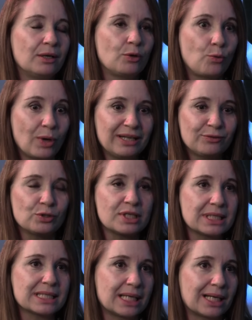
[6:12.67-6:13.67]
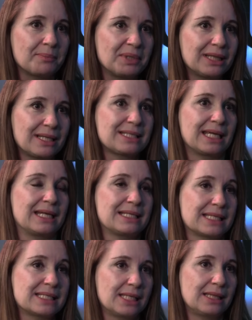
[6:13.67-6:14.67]
cuáles son estas herramientas que
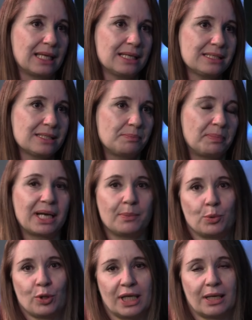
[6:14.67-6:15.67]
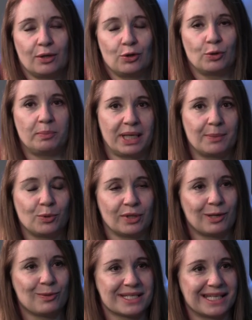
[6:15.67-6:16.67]
necesitas para poderlo, para
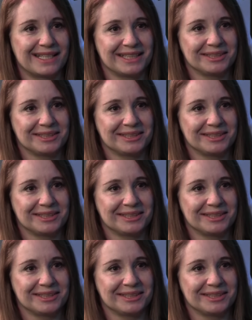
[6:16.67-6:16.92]
poderlo hacer.